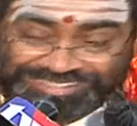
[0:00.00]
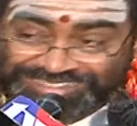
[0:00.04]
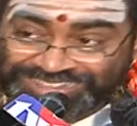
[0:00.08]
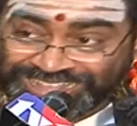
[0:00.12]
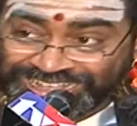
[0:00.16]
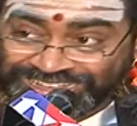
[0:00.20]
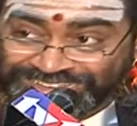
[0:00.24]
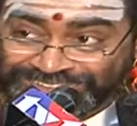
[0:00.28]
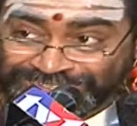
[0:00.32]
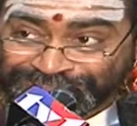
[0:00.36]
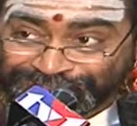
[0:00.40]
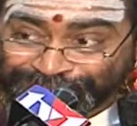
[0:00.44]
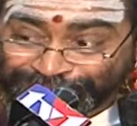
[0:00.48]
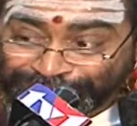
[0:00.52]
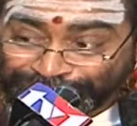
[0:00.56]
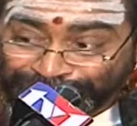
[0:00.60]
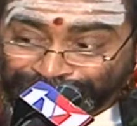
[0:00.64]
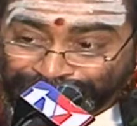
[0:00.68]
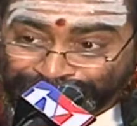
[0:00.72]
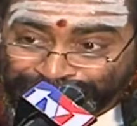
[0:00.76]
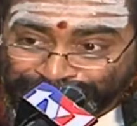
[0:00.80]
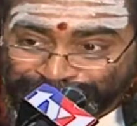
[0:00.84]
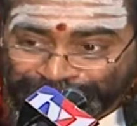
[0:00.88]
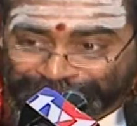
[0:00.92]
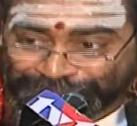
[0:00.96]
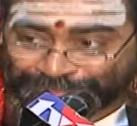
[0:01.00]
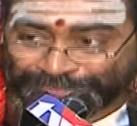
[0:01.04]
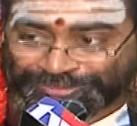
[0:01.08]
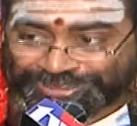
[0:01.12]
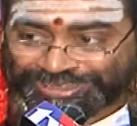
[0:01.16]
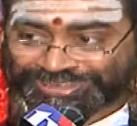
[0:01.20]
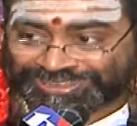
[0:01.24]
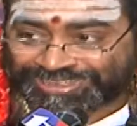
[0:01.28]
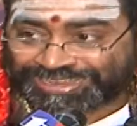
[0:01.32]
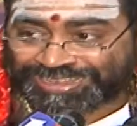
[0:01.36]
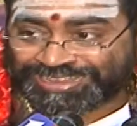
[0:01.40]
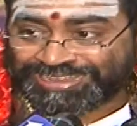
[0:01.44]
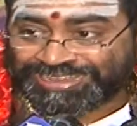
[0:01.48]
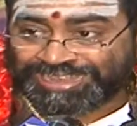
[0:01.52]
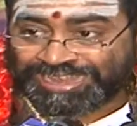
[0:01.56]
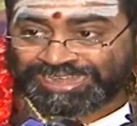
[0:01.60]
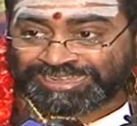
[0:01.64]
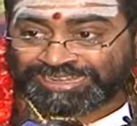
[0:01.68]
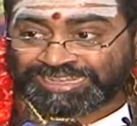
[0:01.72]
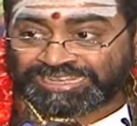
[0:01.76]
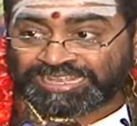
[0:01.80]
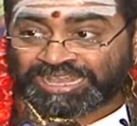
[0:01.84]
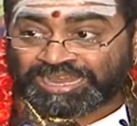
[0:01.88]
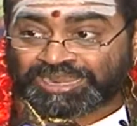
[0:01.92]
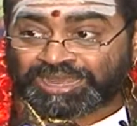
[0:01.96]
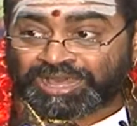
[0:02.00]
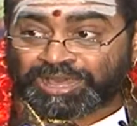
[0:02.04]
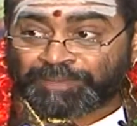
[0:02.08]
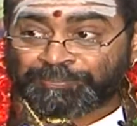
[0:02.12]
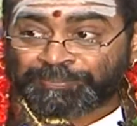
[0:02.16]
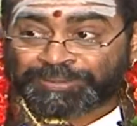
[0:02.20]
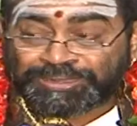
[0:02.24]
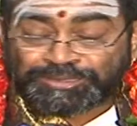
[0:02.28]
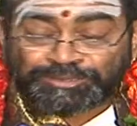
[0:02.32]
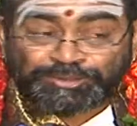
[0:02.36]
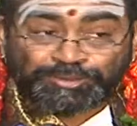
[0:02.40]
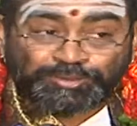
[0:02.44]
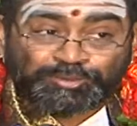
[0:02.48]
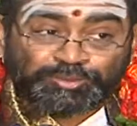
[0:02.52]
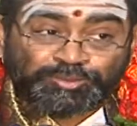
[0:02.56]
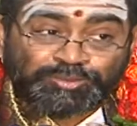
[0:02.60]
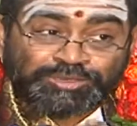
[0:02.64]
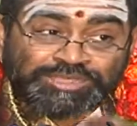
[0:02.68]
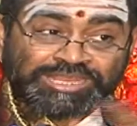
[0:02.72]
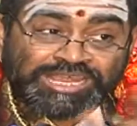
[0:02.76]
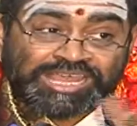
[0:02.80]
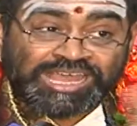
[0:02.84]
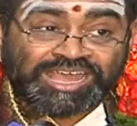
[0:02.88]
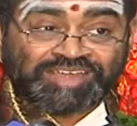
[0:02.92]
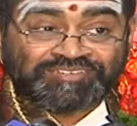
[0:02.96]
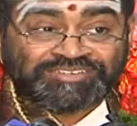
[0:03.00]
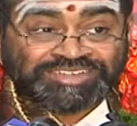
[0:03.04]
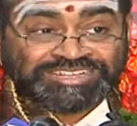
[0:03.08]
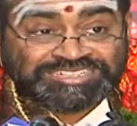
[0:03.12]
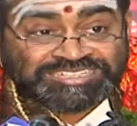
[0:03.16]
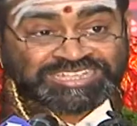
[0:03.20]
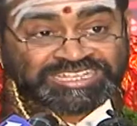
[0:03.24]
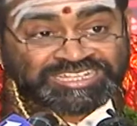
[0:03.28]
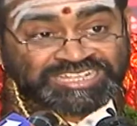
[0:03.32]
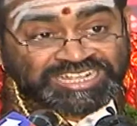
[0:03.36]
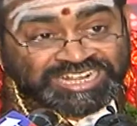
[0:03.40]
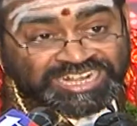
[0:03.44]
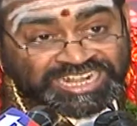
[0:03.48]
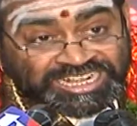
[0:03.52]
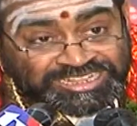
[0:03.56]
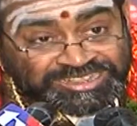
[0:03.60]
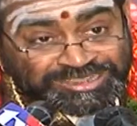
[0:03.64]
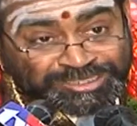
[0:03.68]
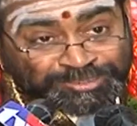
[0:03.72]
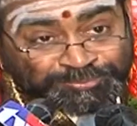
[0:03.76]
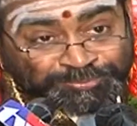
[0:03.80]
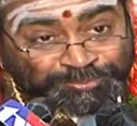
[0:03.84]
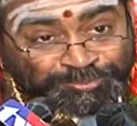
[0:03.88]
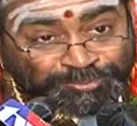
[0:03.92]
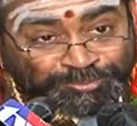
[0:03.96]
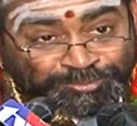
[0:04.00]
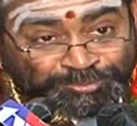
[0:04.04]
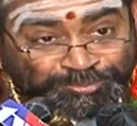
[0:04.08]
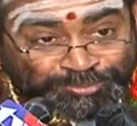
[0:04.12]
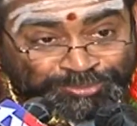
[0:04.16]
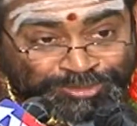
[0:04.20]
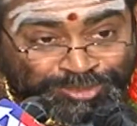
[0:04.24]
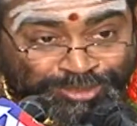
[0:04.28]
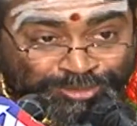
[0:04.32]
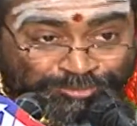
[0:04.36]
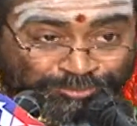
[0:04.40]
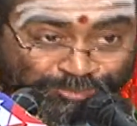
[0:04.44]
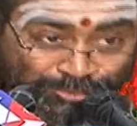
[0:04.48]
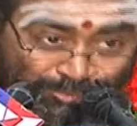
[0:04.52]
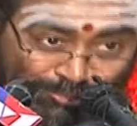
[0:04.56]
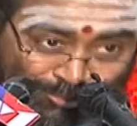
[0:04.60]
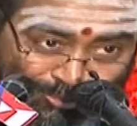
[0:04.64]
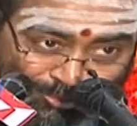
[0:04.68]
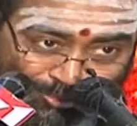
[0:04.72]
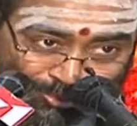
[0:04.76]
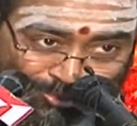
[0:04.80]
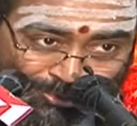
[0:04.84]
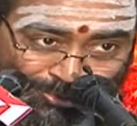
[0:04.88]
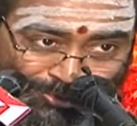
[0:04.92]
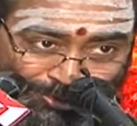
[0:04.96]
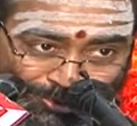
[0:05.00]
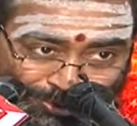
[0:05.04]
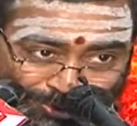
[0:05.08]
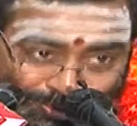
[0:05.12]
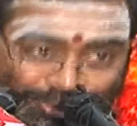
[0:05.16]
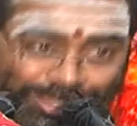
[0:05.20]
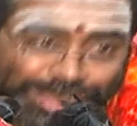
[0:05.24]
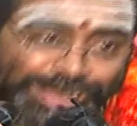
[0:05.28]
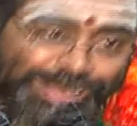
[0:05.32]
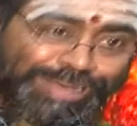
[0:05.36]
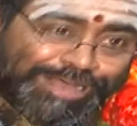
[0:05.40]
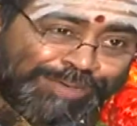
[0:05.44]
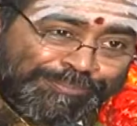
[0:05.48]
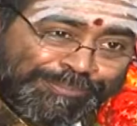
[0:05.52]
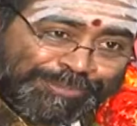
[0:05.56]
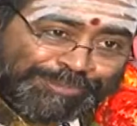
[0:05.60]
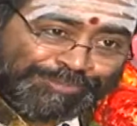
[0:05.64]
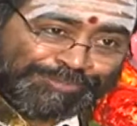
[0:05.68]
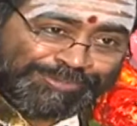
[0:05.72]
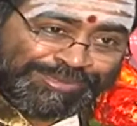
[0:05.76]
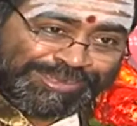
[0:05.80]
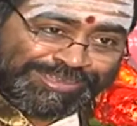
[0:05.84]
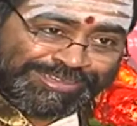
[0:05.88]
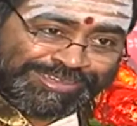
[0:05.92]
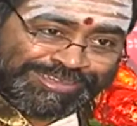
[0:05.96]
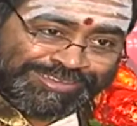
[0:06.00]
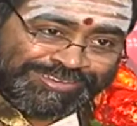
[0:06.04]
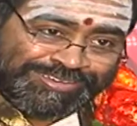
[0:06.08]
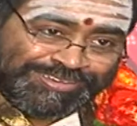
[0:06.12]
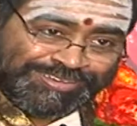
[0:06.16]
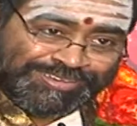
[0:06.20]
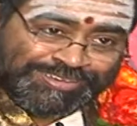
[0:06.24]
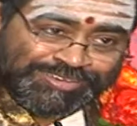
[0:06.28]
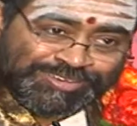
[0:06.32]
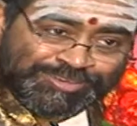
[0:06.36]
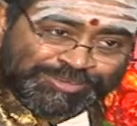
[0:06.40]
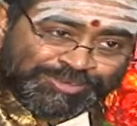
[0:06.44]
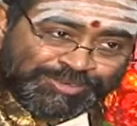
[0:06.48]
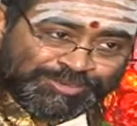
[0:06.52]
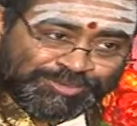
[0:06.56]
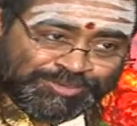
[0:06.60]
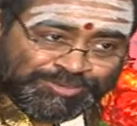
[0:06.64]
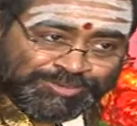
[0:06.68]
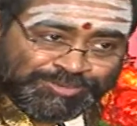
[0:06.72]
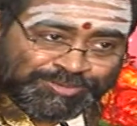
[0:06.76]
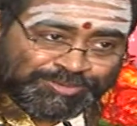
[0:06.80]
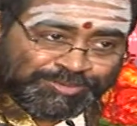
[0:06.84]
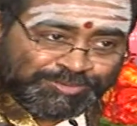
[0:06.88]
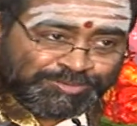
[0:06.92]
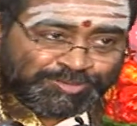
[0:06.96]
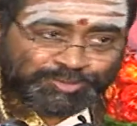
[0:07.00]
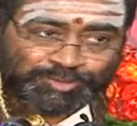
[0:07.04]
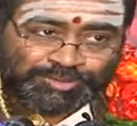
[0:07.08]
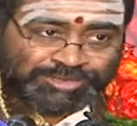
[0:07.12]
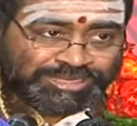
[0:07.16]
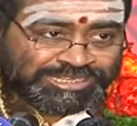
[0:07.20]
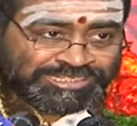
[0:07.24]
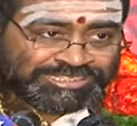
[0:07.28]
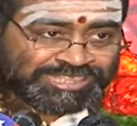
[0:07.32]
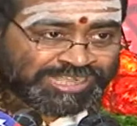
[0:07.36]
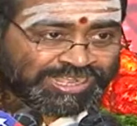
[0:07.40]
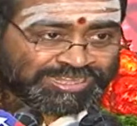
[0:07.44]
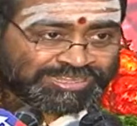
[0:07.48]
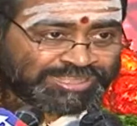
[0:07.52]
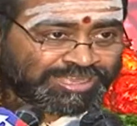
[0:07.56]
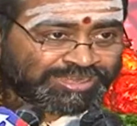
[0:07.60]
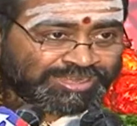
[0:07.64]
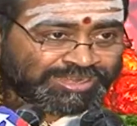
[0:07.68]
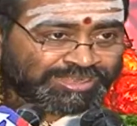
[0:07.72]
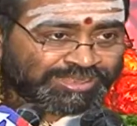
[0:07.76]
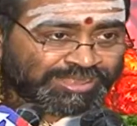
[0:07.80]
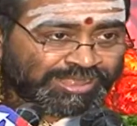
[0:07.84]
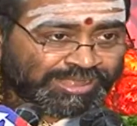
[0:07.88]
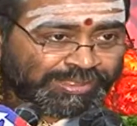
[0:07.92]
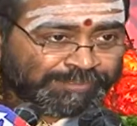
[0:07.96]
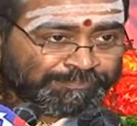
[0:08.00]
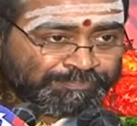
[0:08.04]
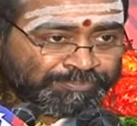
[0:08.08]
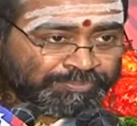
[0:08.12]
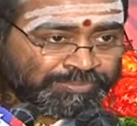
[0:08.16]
దయతో పట్టుకున్నట్ట అంటే ఎలా పట్టుకుంటే ఆవిడ చెయ్యి కందిపోకుండా ఉంటుందో అలా పట్టుకున్నట్ట చూడండి సాధారణంగా